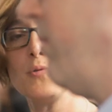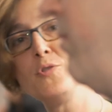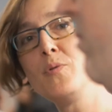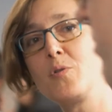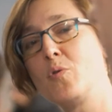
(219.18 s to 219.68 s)
les
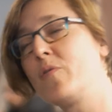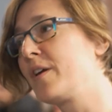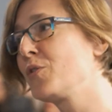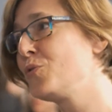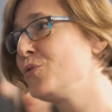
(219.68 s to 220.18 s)
deux
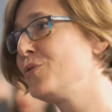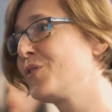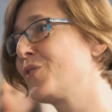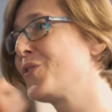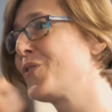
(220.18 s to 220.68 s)
convaincus
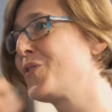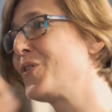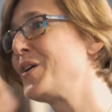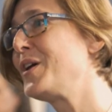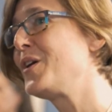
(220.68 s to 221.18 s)
que,
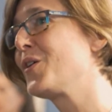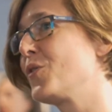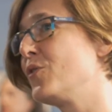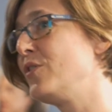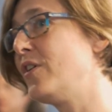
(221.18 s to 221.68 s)

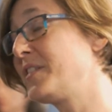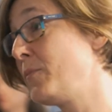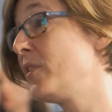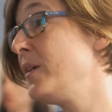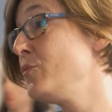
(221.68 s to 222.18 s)
que
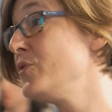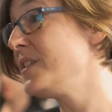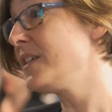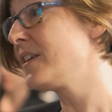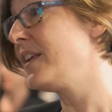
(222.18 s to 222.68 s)
l'enseignement de la
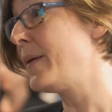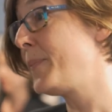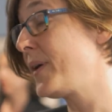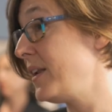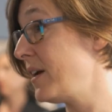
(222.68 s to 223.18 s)
musique et
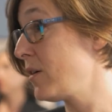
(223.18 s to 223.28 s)
la